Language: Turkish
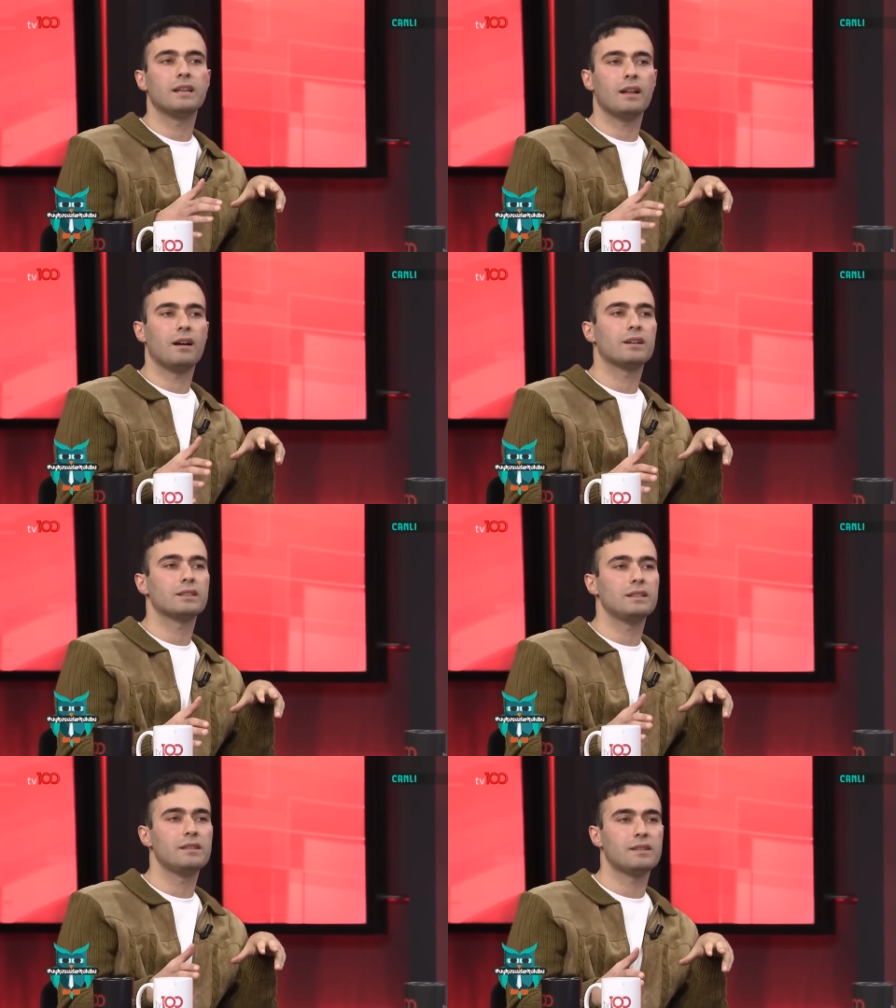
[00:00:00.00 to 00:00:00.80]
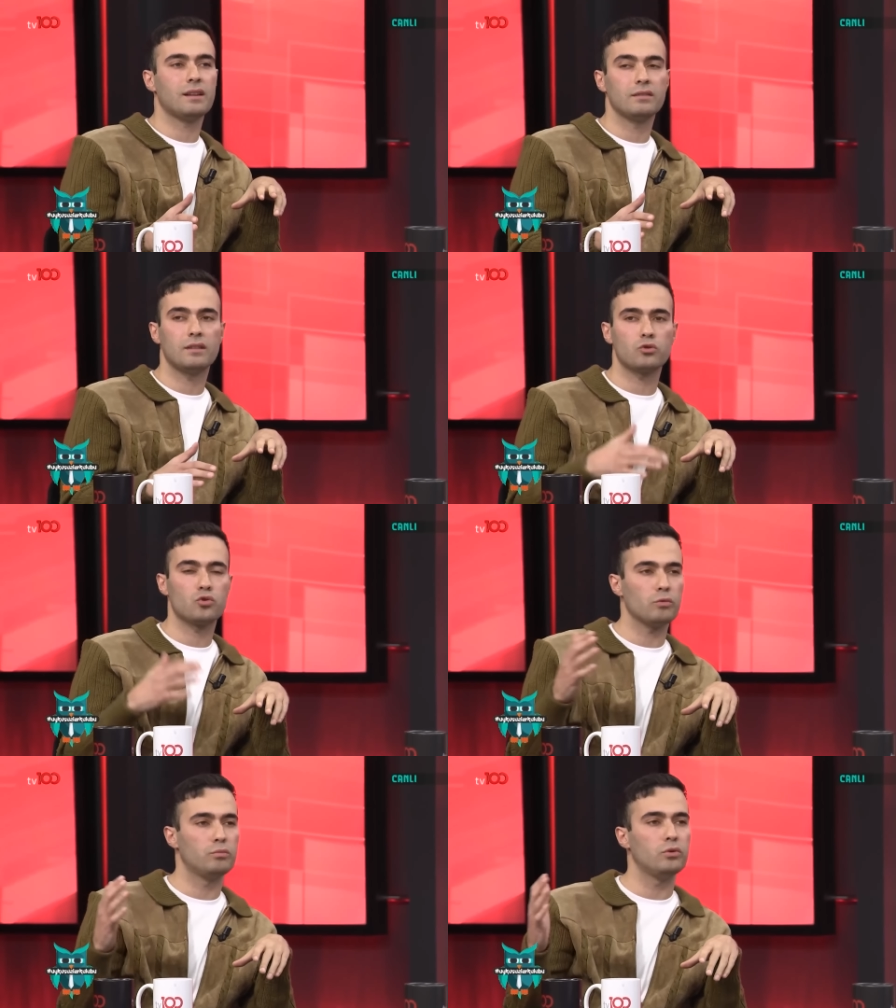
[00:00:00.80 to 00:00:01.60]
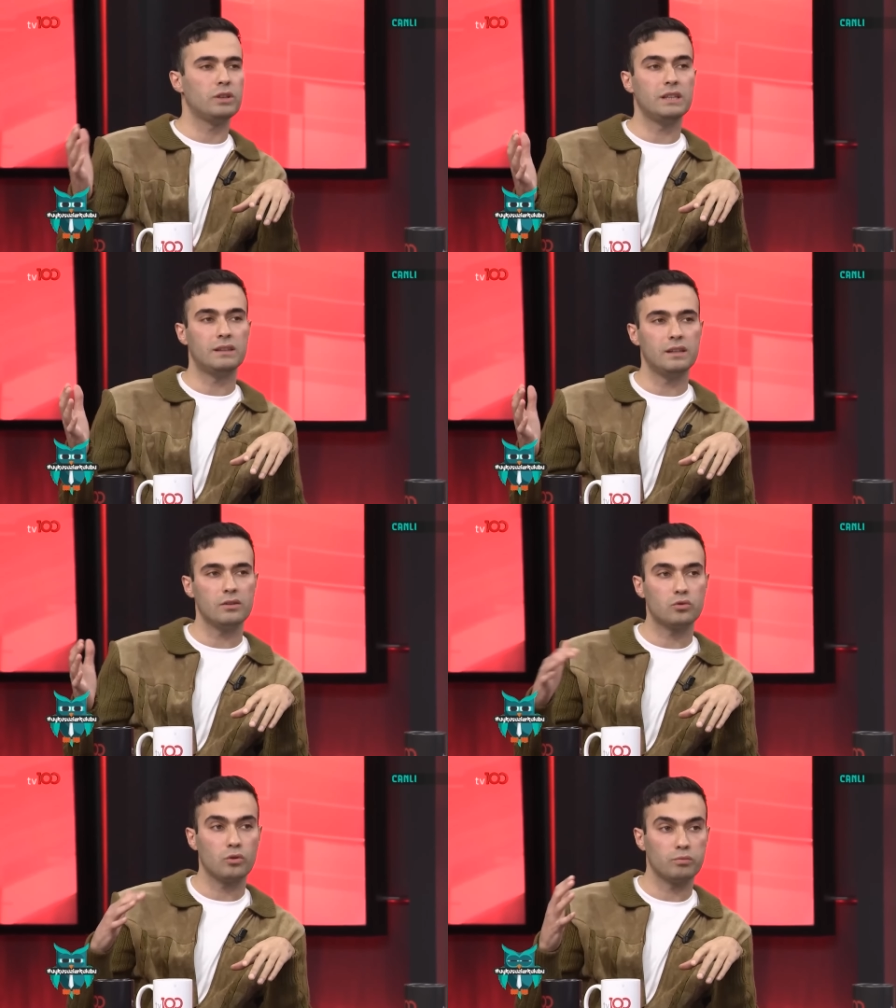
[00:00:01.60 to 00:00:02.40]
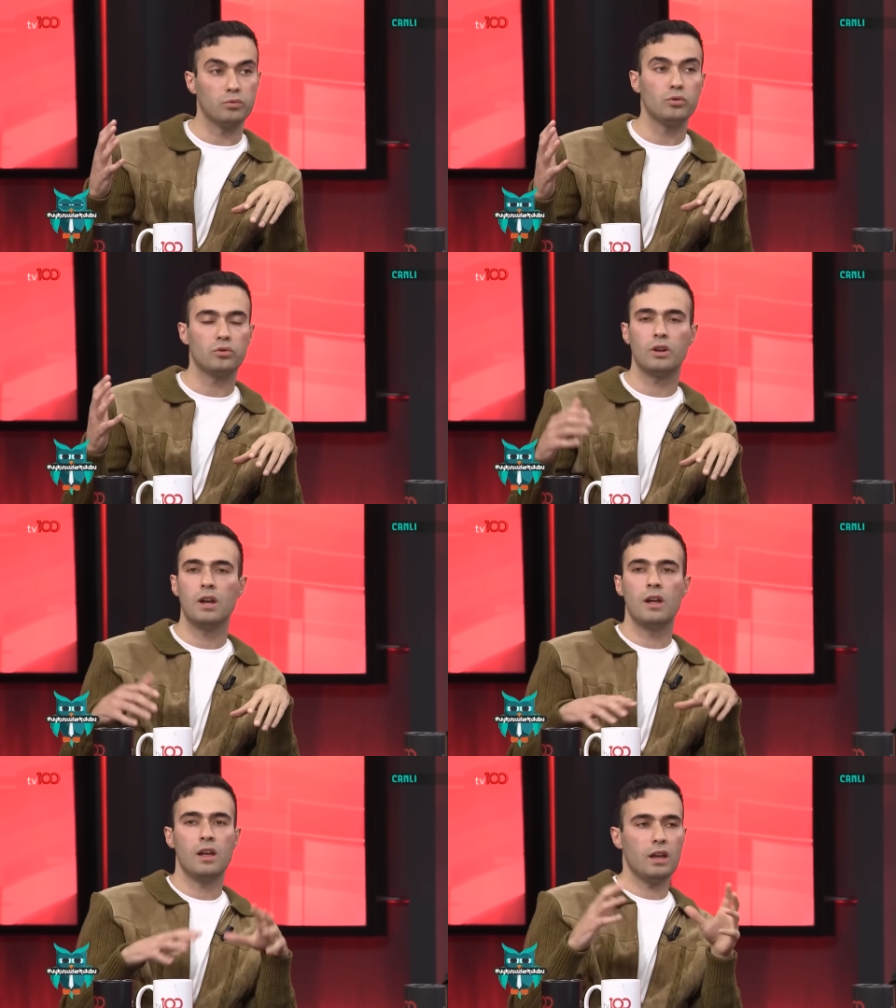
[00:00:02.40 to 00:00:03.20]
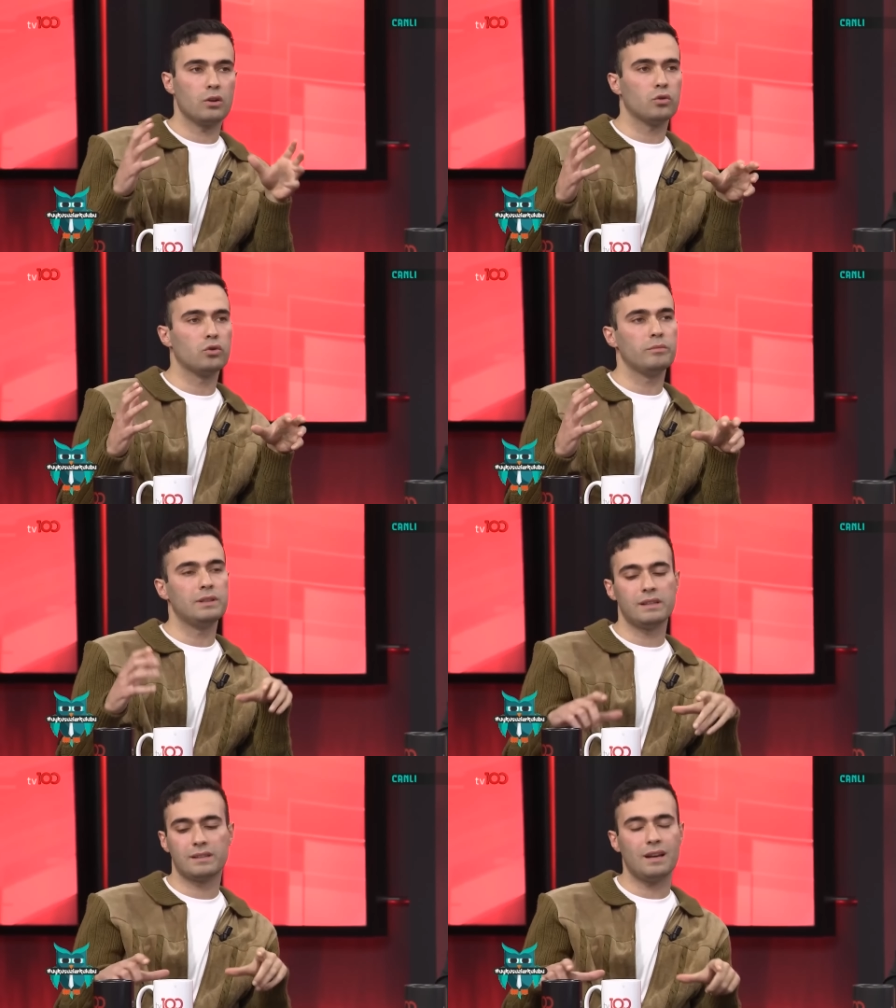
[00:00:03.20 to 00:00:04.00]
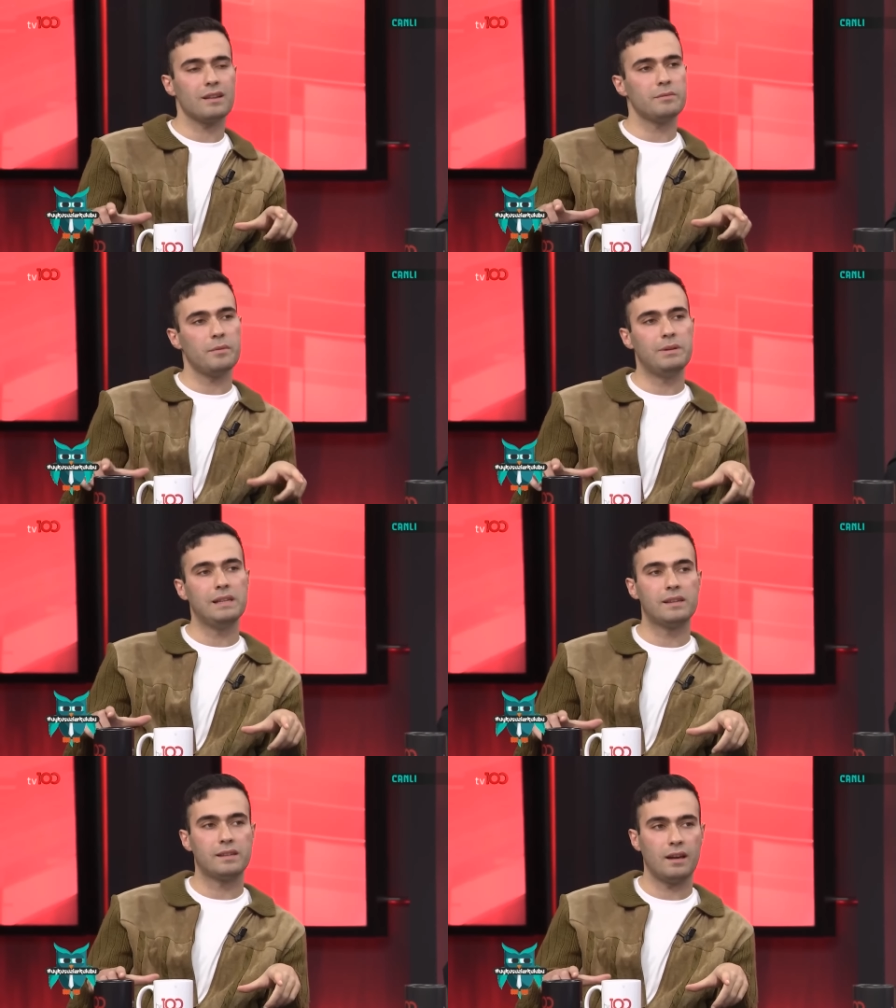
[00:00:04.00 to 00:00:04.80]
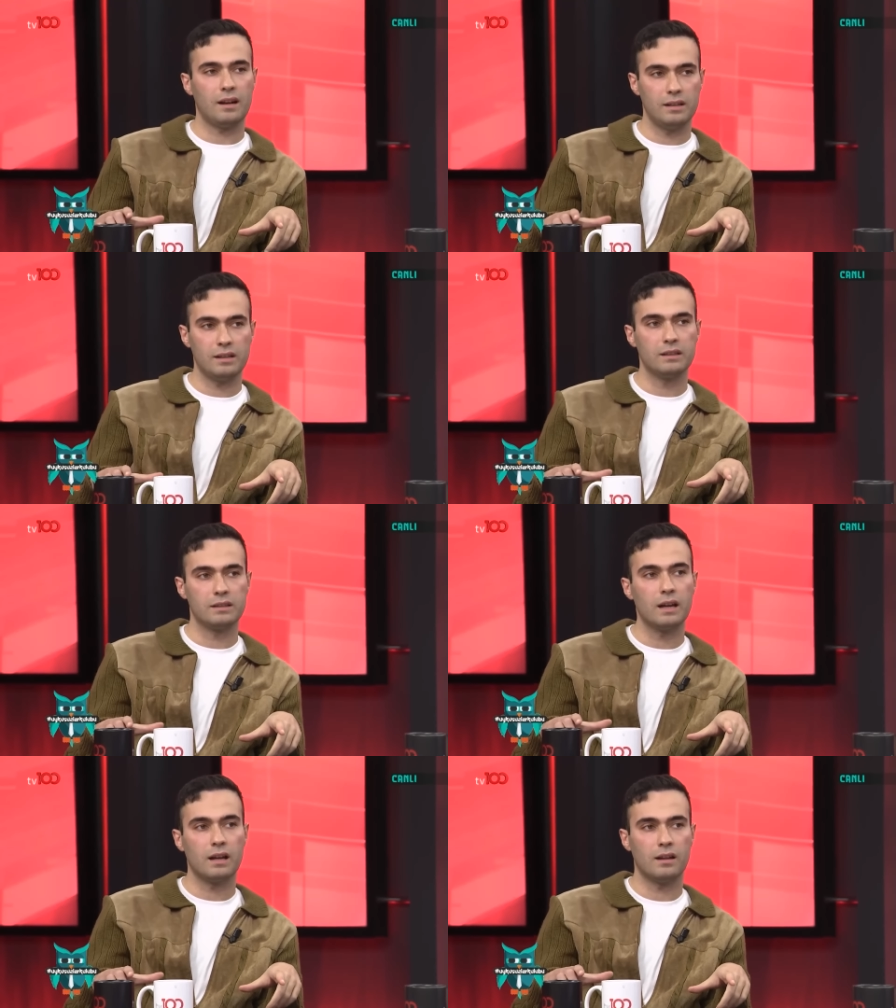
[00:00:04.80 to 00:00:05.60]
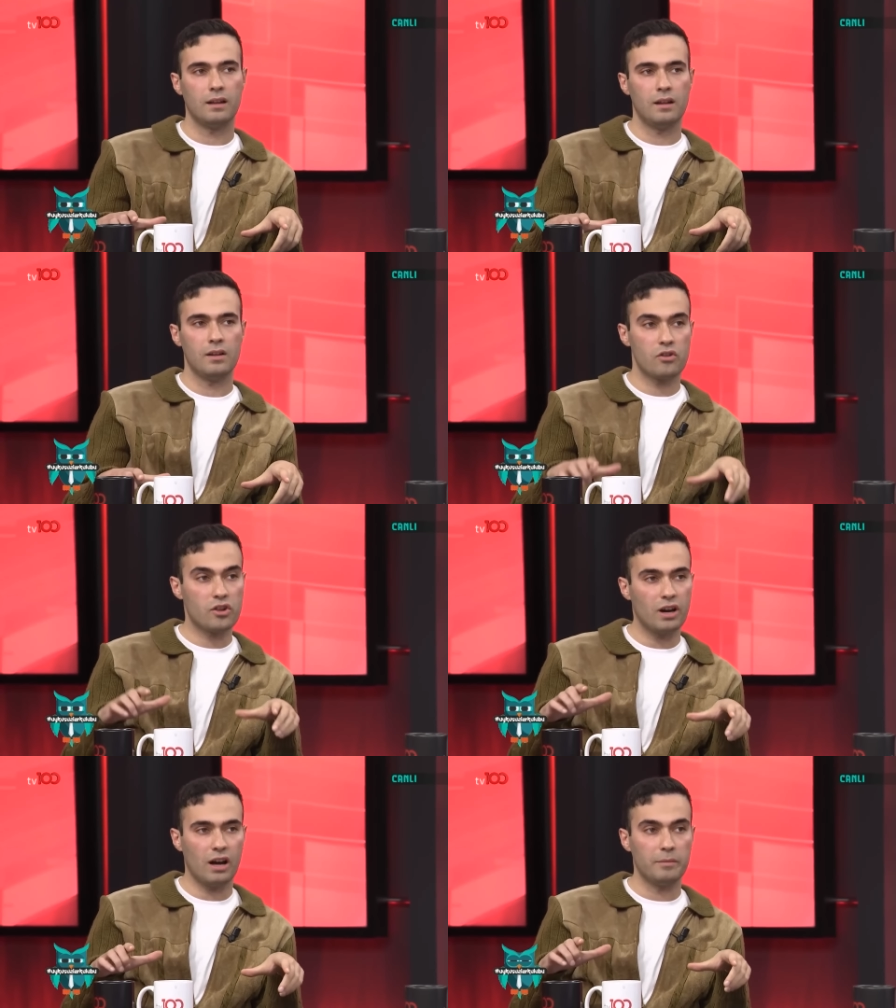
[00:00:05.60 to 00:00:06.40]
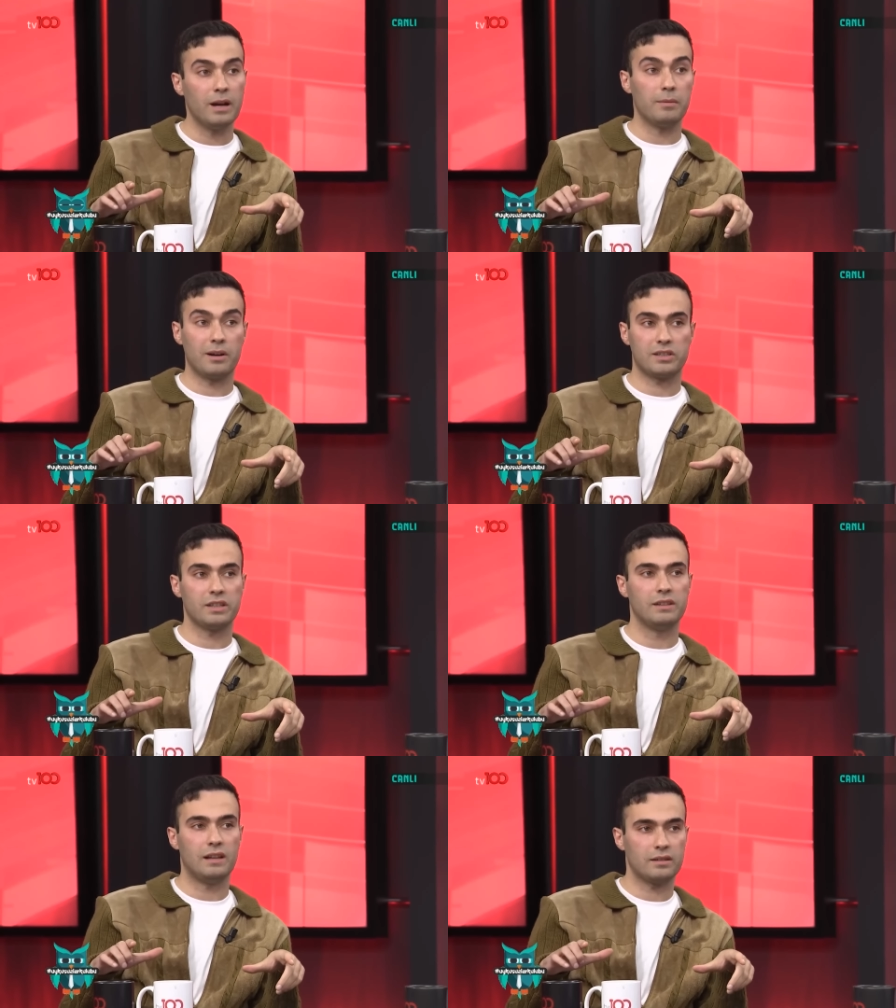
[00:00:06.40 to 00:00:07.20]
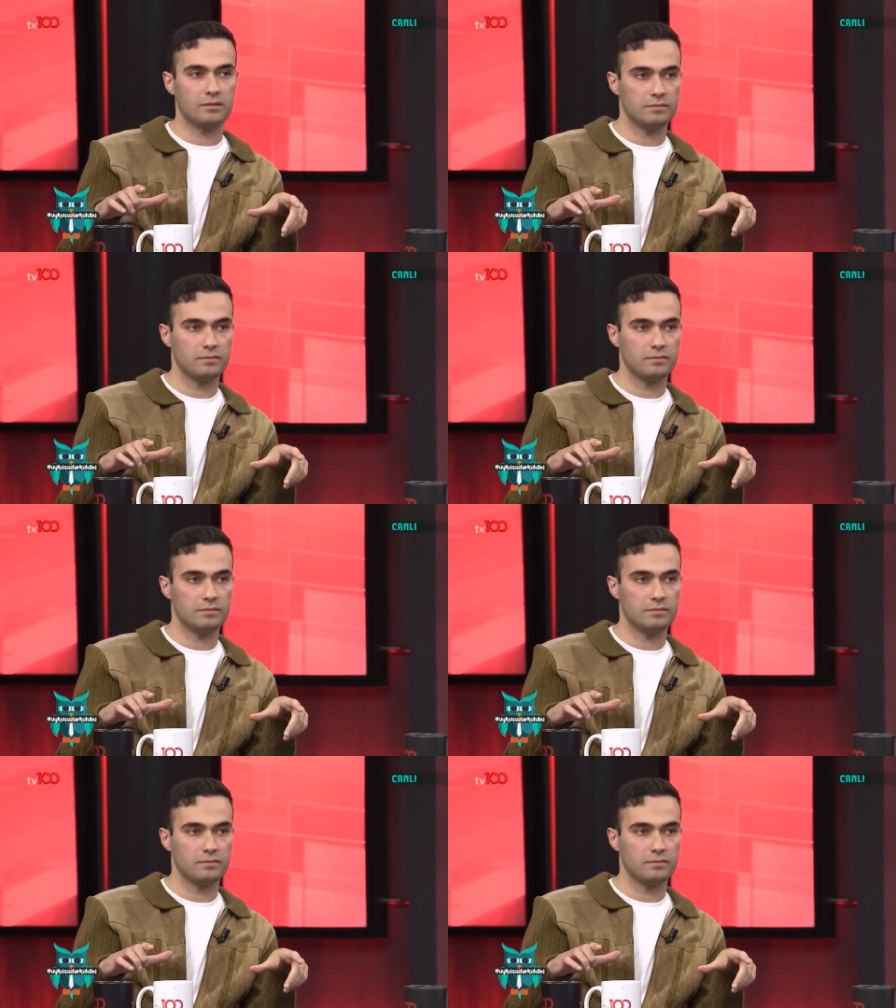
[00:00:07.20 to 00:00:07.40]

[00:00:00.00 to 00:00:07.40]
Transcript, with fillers: Yani Hı-hı. artık insanlar çok büyük hitleri, çok büyük ekonomileri sadece bir bilgisayarlarında hmm. çıkarmaya Bunlar, başladılar.